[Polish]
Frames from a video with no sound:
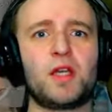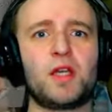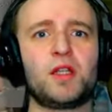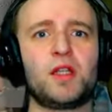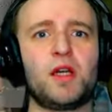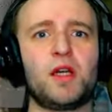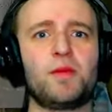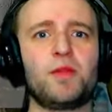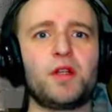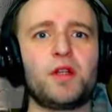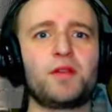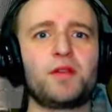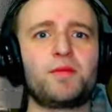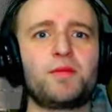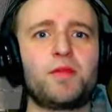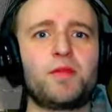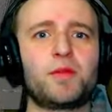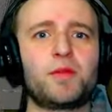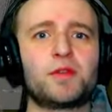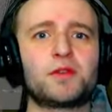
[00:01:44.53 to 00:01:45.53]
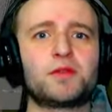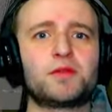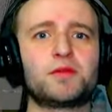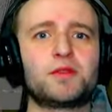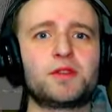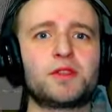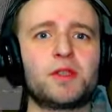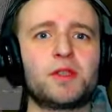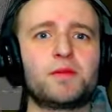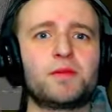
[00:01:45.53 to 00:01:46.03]
Daj namiar i po prostu
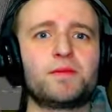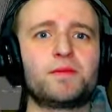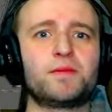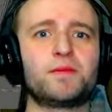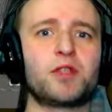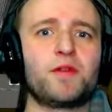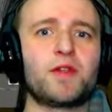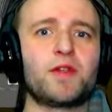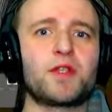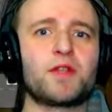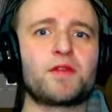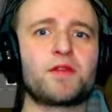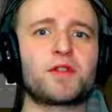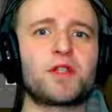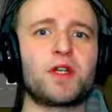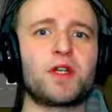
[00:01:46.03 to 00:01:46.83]
gdzieś tam schowaj się w